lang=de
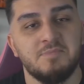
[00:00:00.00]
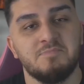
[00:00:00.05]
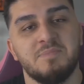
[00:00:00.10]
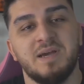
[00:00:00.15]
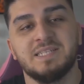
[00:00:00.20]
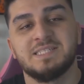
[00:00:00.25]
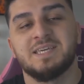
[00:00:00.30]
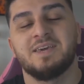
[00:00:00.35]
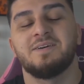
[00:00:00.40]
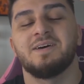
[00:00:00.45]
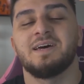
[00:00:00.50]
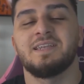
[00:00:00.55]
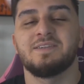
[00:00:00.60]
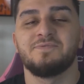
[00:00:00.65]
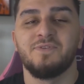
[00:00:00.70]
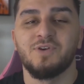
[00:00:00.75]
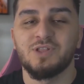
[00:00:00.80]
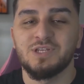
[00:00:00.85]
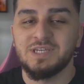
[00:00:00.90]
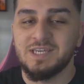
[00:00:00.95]
Manscaped hat
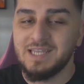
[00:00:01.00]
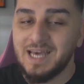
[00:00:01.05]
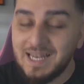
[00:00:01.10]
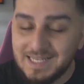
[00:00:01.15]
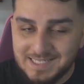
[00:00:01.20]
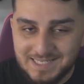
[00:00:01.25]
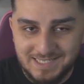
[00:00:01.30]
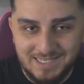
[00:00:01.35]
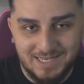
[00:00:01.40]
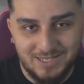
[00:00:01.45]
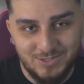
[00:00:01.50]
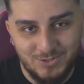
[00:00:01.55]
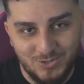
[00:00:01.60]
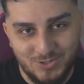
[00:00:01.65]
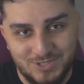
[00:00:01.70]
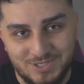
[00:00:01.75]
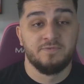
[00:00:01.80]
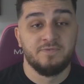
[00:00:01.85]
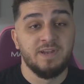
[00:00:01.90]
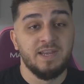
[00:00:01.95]
wirklich an alles gedacht,
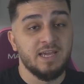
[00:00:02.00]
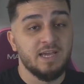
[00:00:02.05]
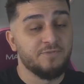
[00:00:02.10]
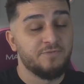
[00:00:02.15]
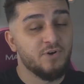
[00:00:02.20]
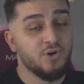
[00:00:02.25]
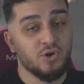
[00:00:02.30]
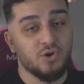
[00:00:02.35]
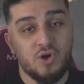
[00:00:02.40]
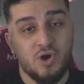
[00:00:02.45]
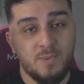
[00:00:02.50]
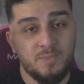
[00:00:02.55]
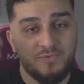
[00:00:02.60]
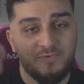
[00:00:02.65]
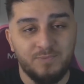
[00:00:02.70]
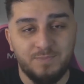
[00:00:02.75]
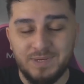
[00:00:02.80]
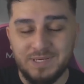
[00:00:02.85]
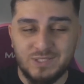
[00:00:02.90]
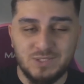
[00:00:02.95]
Jungs. Pflege von Kopf
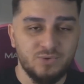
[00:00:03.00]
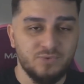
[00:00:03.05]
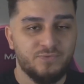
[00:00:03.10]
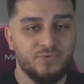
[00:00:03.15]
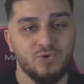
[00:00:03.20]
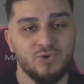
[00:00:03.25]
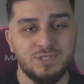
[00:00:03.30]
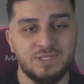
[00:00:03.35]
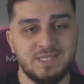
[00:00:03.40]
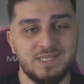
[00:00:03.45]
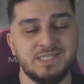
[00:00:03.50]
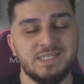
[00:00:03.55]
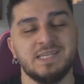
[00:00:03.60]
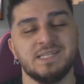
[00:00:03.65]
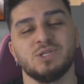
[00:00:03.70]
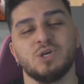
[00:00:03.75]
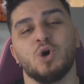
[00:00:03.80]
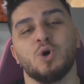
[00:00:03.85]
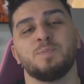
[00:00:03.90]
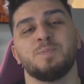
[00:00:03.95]
bis zu Fuß ist
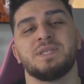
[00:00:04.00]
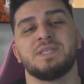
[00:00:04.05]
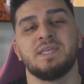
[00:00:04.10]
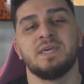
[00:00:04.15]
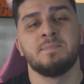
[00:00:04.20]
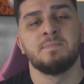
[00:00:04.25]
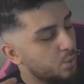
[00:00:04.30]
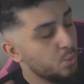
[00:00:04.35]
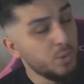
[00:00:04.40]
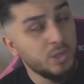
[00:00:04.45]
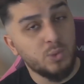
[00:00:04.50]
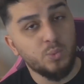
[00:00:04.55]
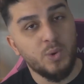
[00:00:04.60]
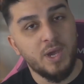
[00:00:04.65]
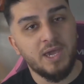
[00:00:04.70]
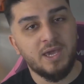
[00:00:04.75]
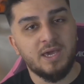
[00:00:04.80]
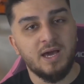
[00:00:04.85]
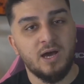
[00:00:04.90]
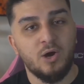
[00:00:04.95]
jetzt auch mit dem
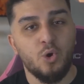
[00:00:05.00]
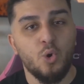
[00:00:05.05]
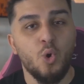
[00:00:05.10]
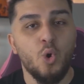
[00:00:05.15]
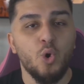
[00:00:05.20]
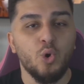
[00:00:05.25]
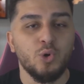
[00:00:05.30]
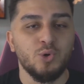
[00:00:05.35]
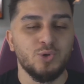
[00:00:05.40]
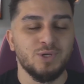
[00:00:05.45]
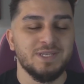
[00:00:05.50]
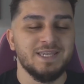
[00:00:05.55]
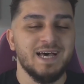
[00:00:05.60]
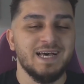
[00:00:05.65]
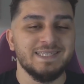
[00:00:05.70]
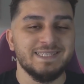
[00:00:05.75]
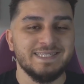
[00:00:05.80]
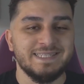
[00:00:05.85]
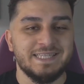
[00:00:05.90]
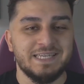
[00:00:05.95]
Widwaker Ohren- und
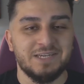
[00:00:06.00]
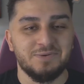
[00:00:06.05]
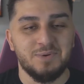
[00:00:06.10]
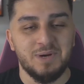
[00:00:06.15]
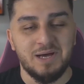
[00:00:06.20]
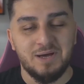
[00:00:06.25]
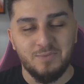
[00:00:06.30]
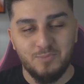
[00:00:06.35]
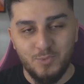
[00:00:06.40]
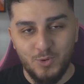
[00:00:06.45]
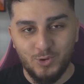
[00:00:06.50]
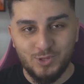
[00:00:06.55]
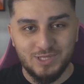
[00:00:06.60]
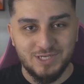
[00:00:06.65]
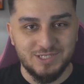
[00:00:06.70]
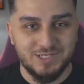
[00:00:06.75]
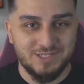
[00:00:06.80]
Nasentrimmer möglich.